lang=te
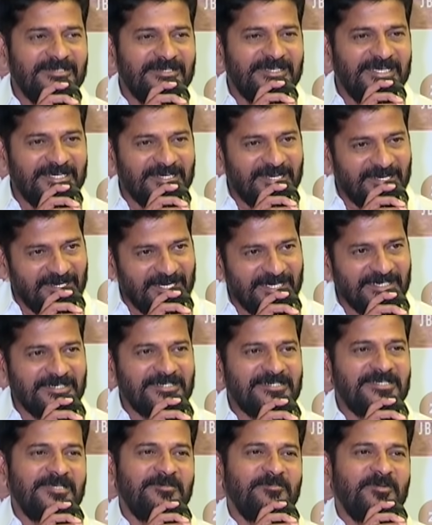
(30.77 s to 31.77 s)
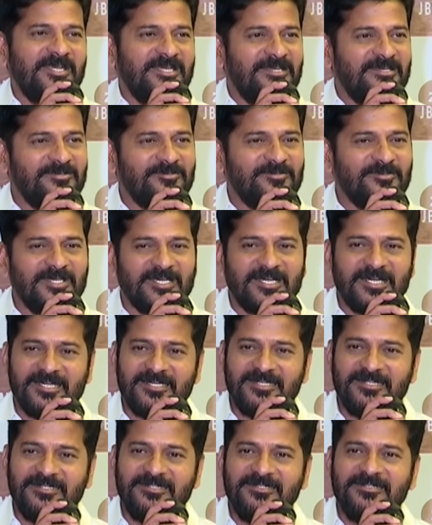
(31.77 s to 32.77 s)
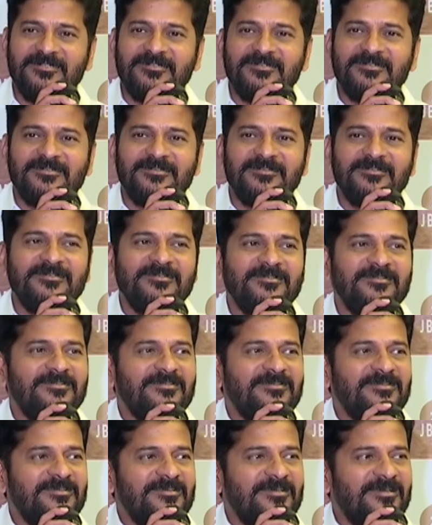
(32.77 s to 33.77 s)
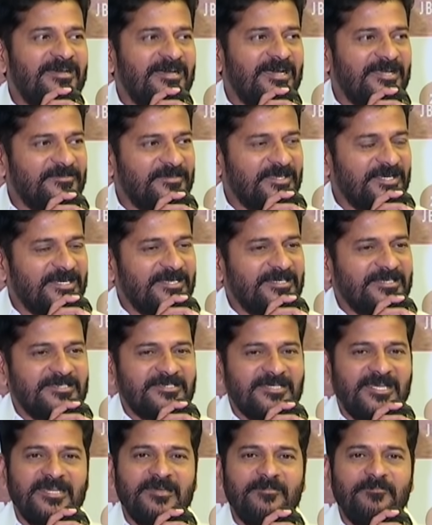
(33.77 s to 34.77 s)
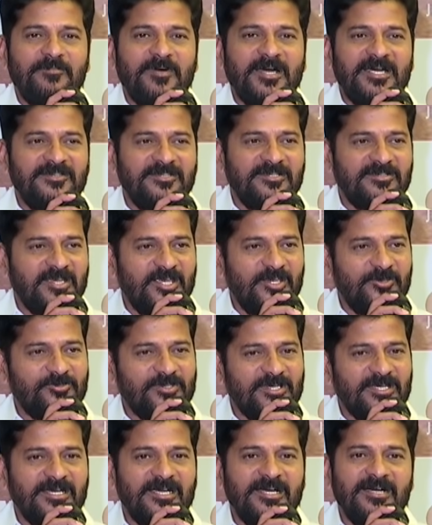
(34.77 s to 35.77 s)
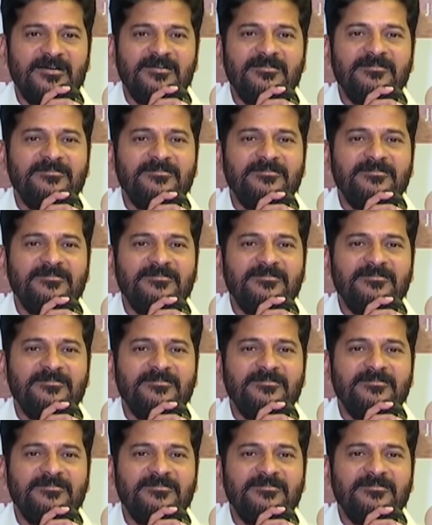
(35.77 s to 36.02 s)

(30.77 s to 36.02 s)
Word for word: నేను అలాంటి సినిమాని అనుకున్నా కానీ అంతకంటే చాలా బాధ్యతాయుతంగా